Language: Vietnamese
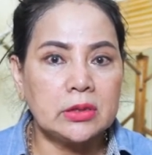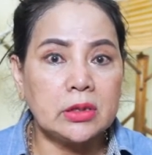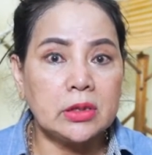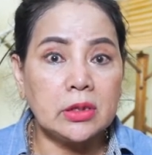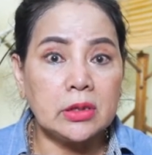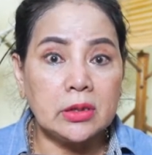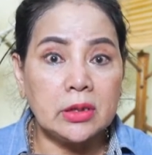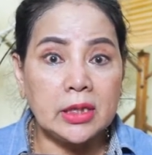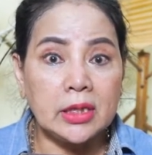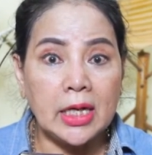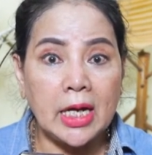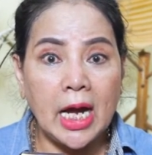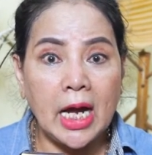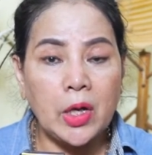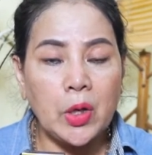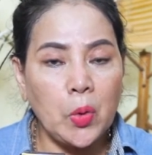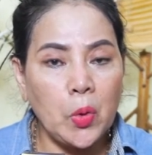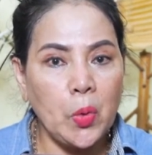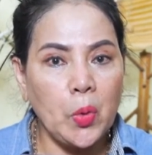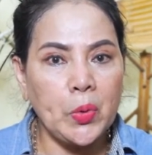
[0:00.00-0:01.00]
tiền đình
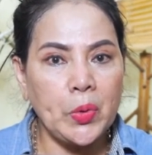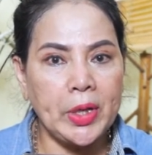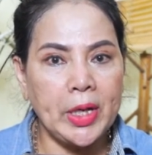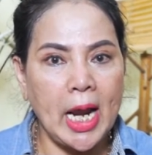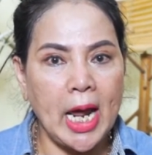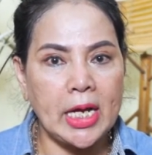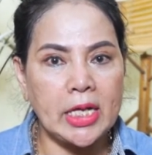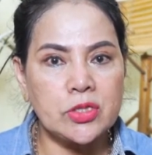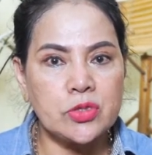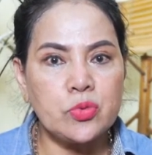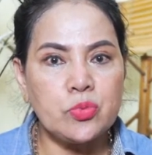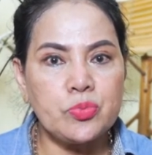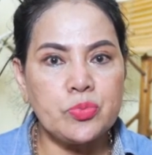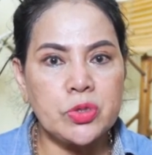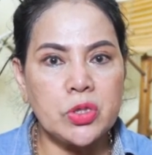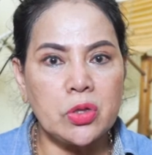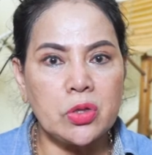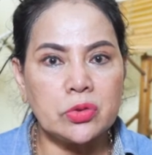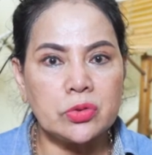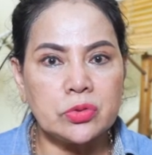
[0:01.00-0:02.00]
khan gôn đã giúp
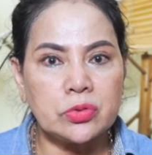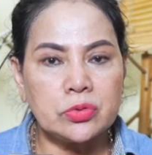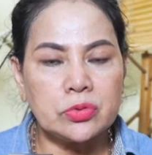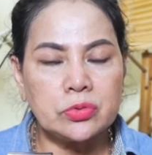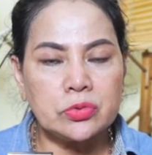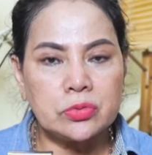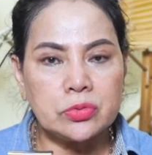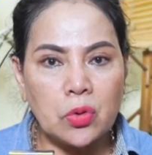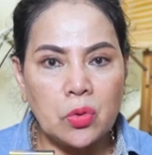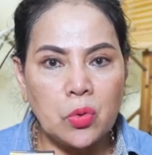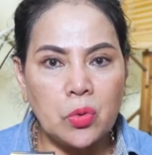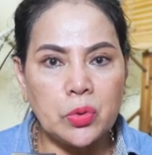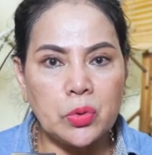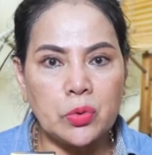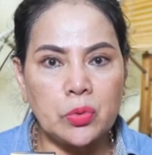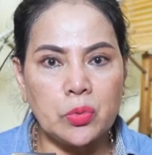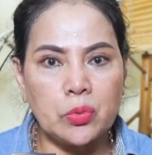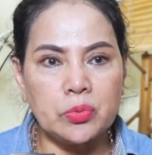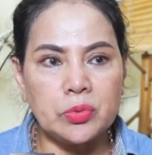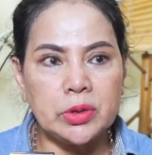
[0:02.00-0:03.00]
cho tôi
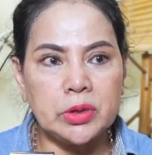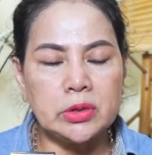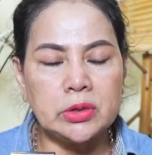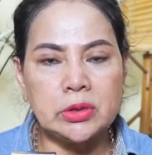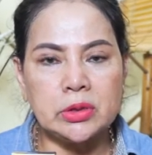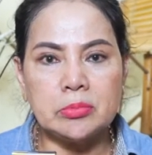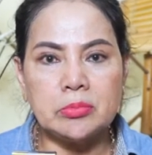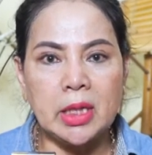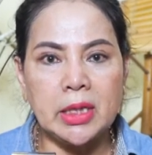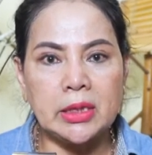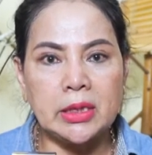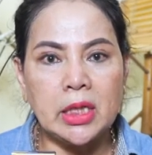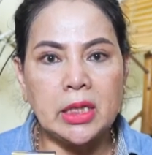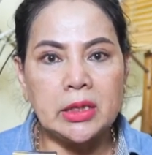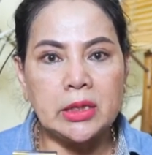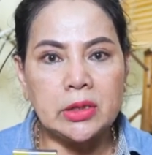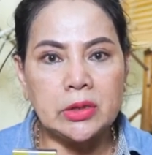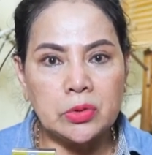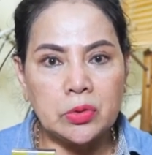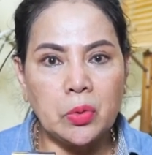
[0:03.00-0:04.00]
cũng như những bệnh
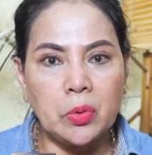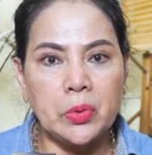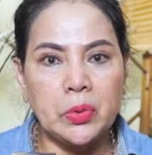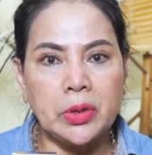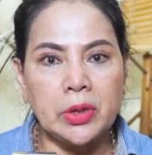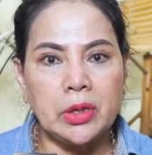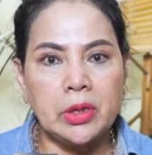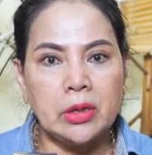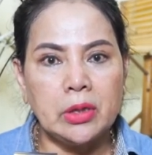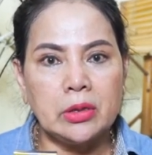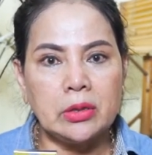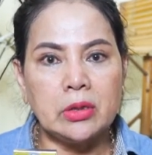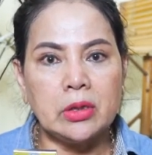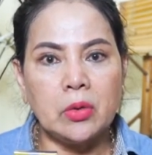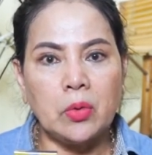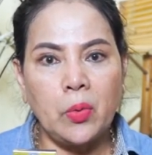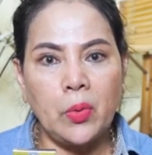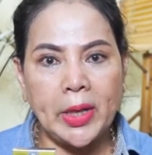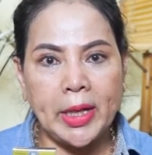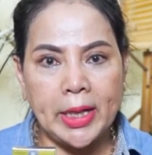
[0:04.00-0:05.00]
nhân như tôi được
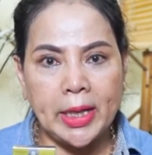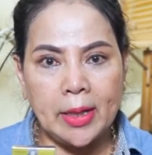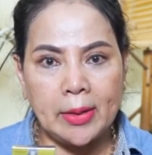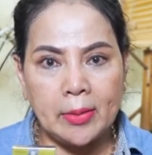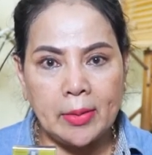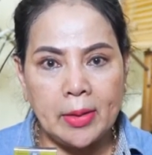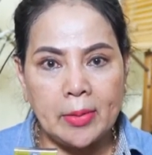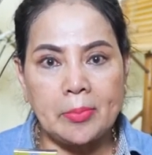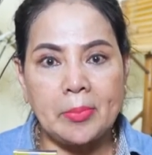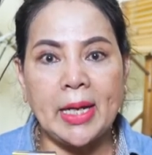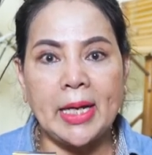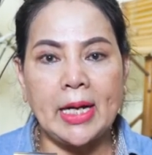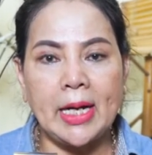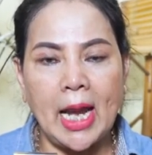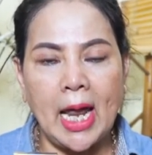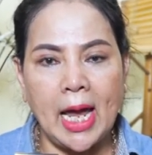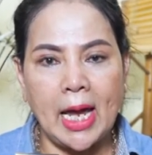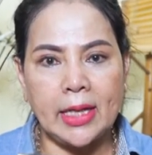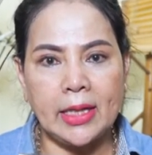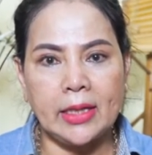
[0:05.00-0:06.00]
khỏe mạnh
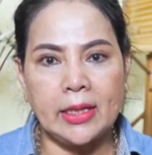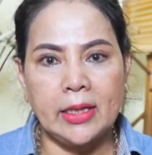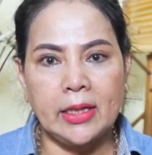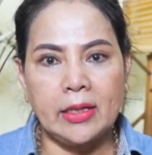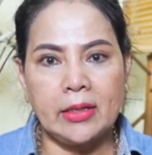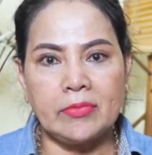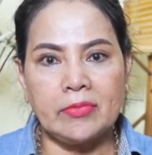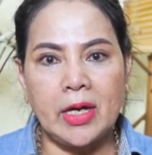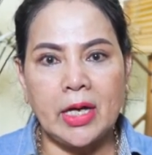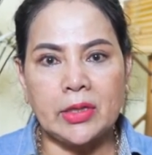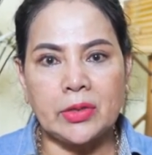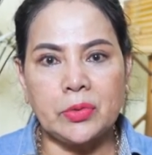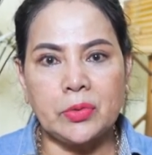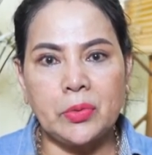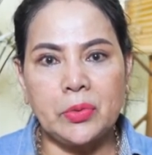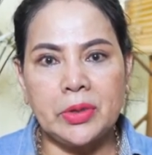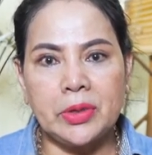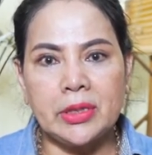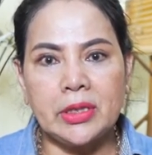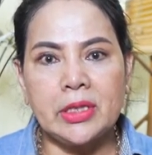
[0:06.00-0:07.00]
lại và
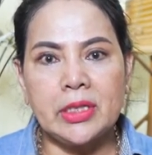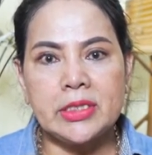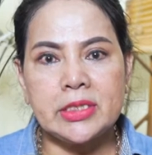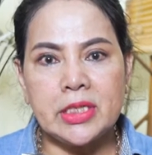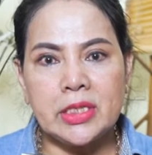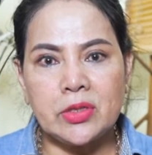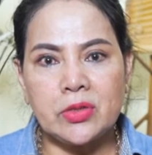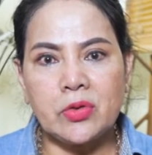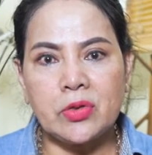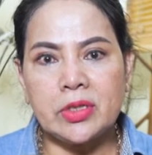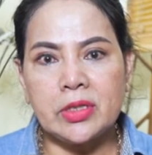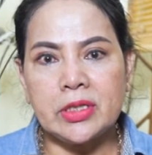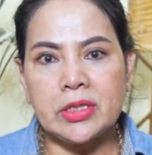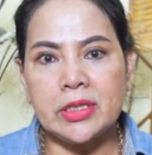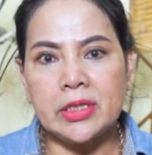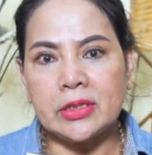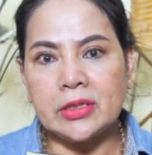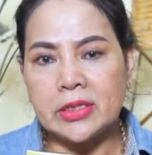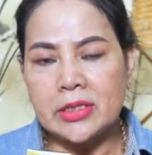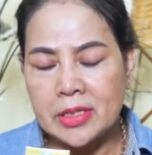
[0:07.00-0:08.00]
tôi trên con
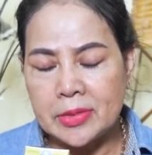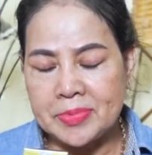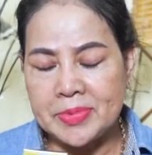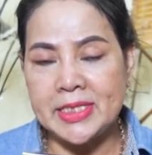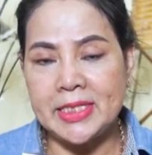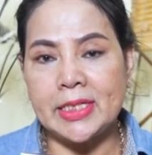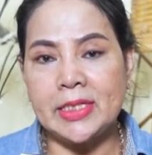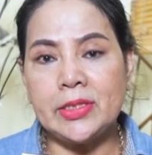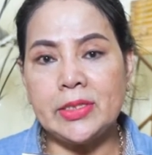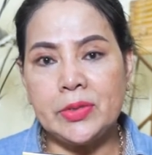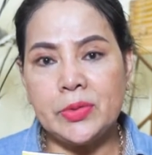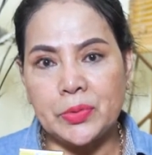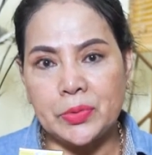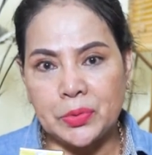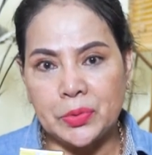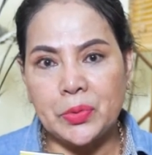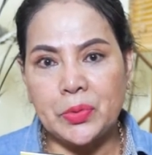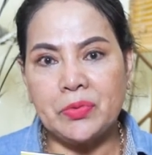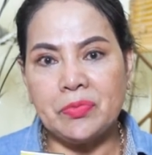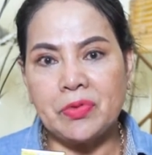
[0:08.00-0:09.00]
đường hợp diễn của
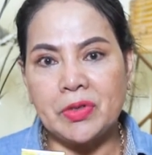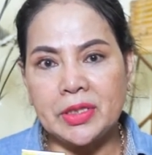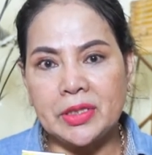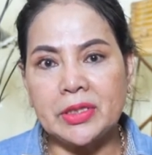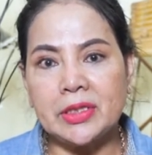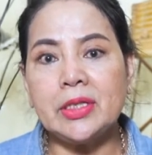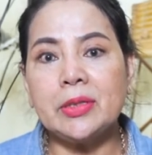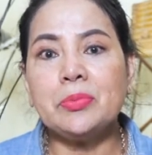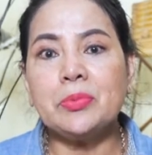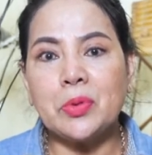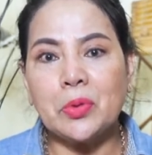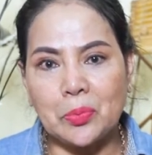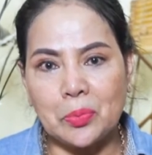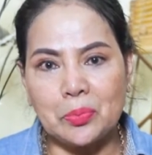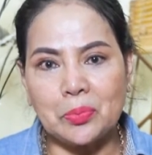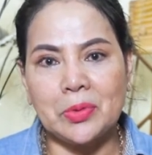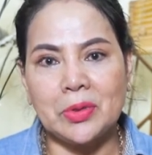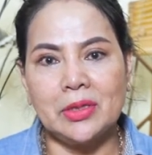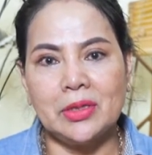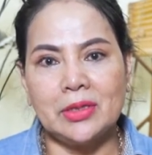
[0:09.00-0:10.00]
tôi vẫn tiếp tục
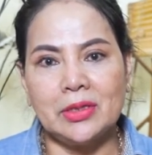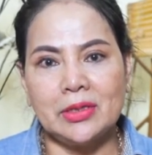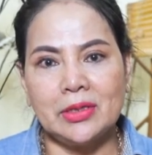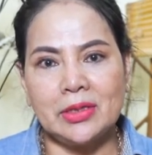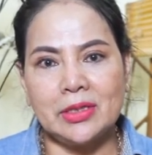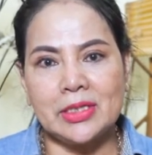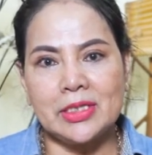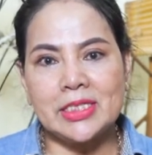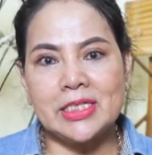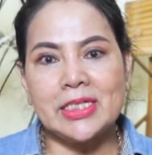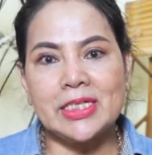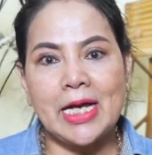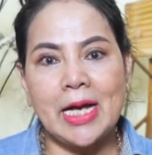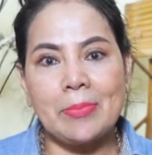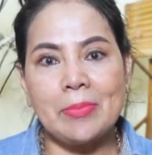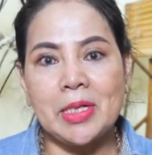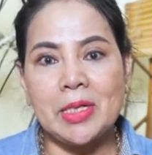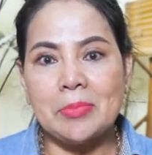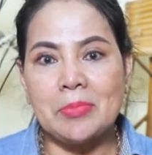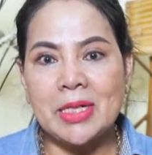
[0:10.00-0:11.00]
à, xin
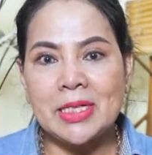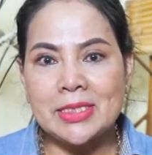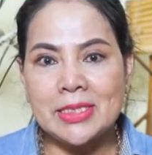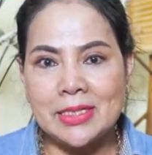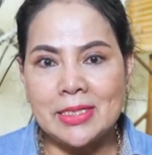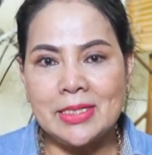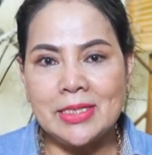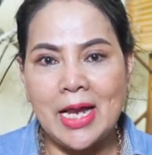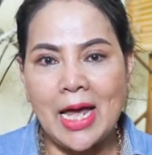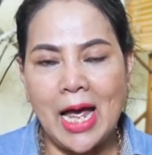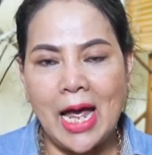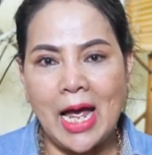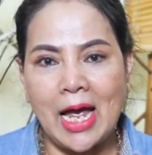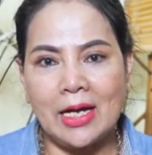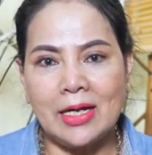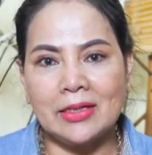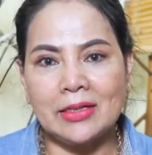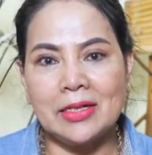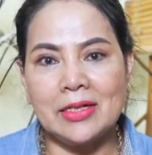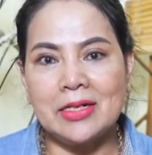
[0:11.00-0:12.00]
cảm ơn bác sĩ
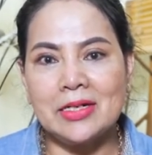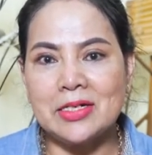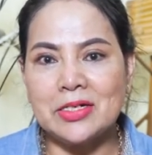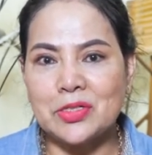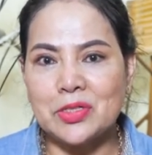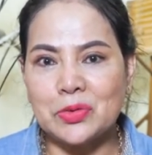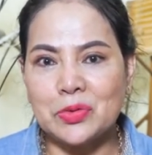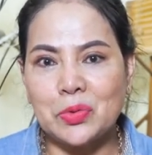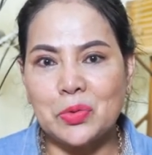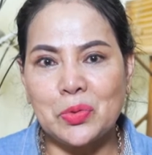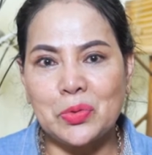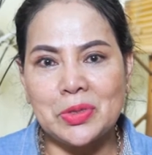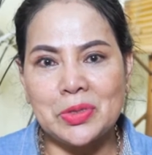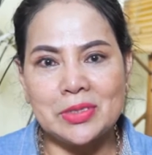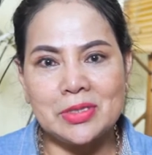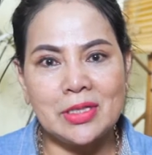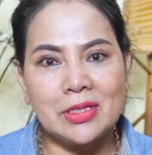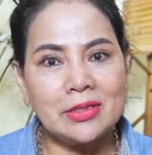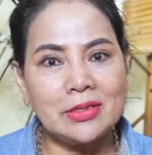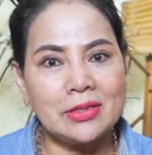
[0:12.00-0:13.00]
đã ký đơn cho tôi
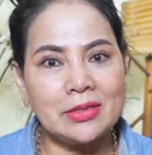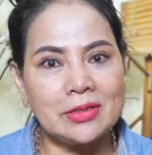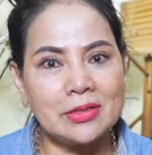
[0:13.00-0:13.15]
rất